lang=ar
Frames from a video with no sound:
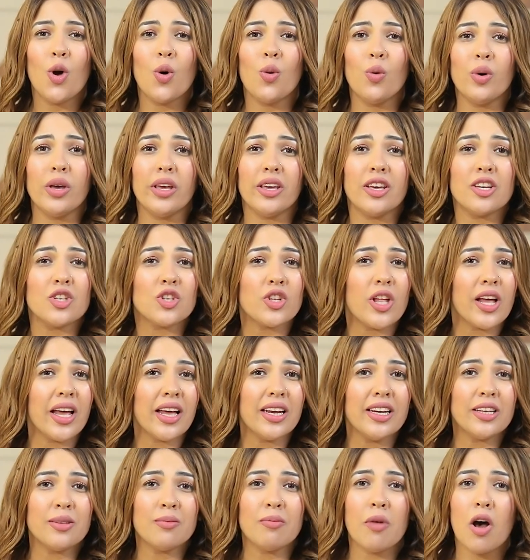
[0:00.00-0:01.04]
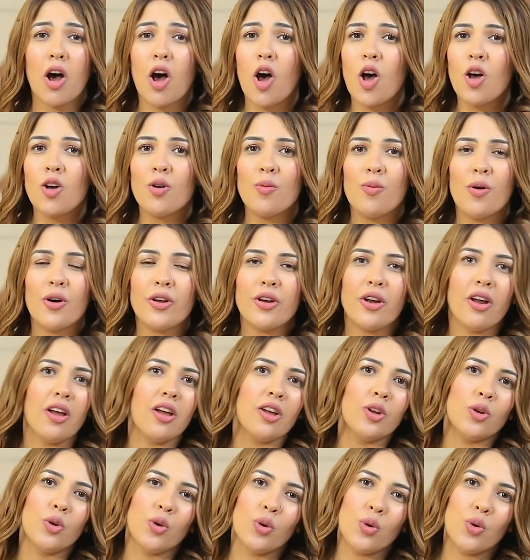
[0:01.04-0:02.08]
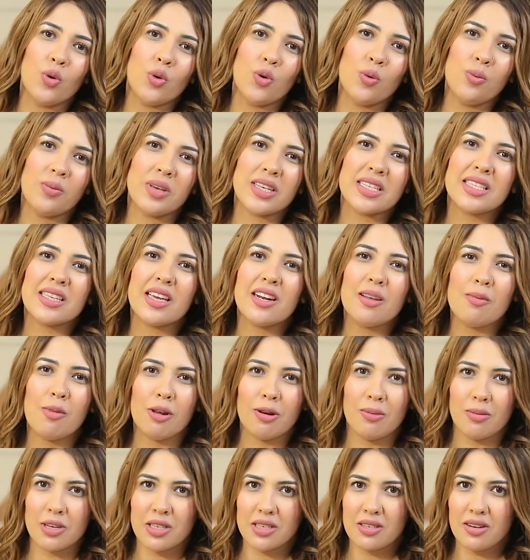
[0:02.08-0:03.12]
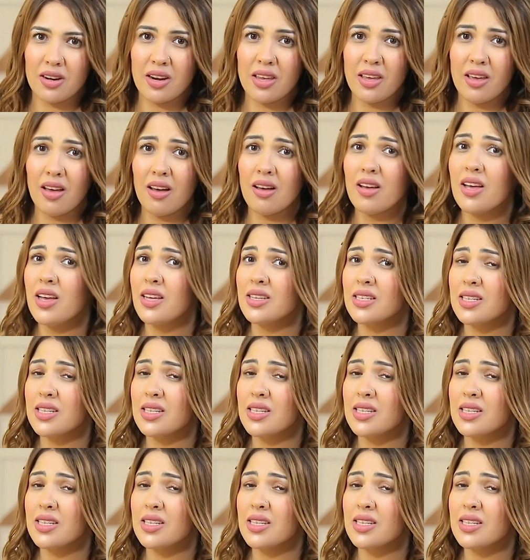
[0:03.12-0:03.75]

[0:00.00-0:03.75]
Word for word: واشتغلت مع اكبر نجوم السينما المصريه